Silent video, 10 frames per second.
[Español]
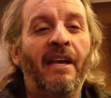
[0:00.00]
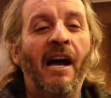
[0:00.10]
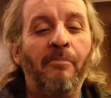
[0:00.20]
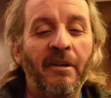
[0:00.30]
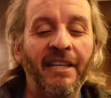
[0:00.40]

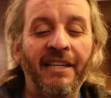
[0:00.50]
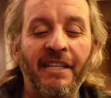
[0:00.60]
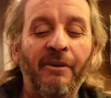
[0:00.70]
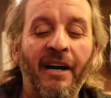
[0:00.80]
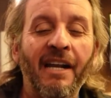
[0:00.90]
aprenden a
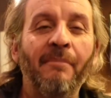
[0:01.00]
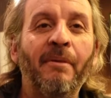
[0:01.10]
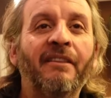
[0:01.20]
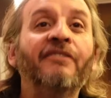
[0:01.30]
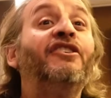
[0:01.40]
trabajar la
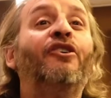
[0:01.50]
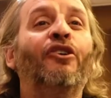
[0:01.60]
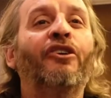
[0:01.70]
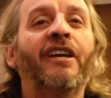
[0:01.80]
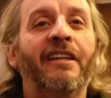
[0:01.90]
parte
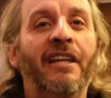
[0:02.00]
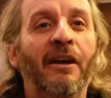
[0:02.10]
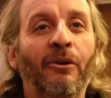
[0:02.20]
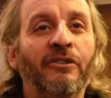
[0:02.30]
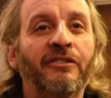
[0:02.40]
psicológica de
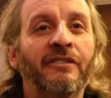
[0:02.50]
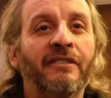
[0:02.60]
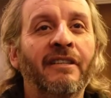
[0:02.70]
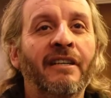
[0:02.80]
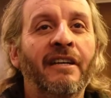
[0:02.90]
la voz.
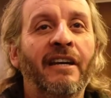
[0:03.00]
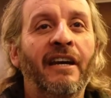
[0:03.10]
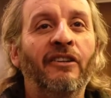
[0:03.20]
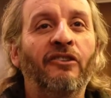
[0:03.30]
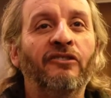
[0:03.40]

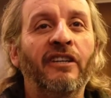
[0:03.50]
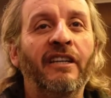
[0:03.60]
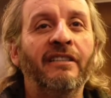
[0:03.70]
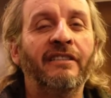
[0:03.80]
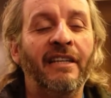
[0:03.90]

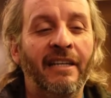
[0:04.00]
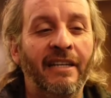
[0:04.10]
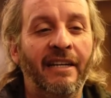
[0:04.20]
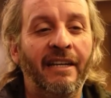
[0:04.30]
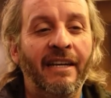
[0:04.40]
Entonces
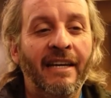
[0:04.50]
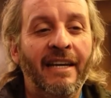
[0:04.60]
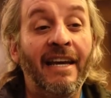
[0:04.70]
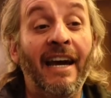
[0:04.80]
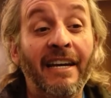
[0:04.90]
eh,
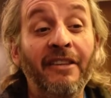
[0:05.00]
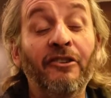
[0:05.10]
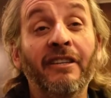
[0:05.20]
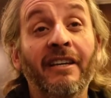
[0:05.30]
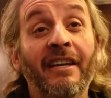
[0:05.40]
es ahí
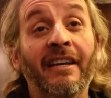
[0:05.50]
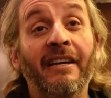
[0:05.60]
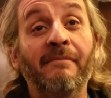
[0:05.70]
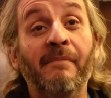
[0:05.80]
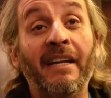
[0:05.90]
donde
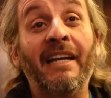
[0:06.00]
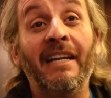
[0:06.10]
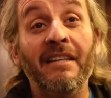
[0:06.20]
marca la